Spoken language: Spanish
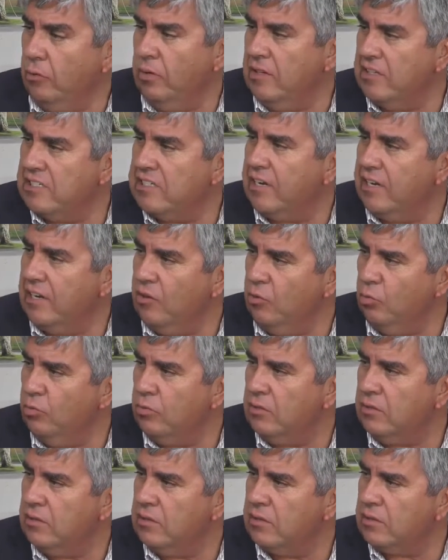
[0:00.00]
No nos entregan
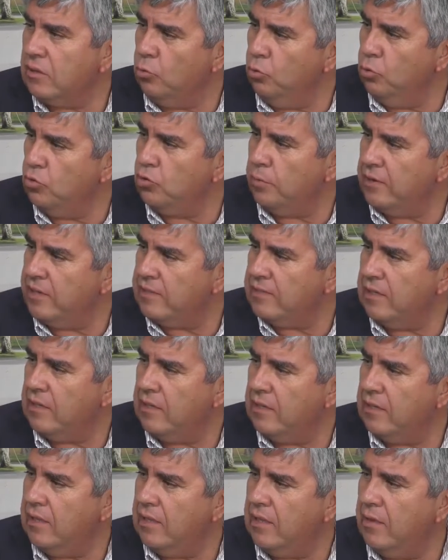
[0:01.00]
ningún recurso para
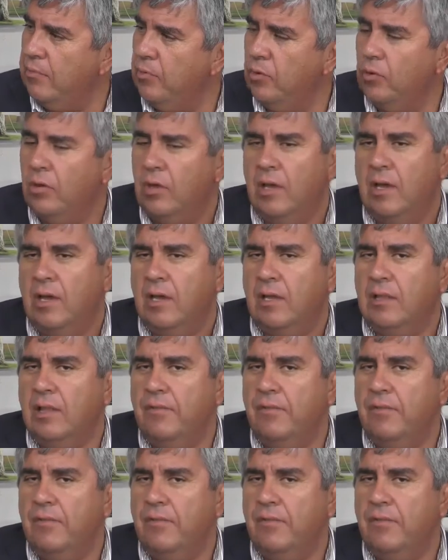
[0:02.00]
hacer este tipo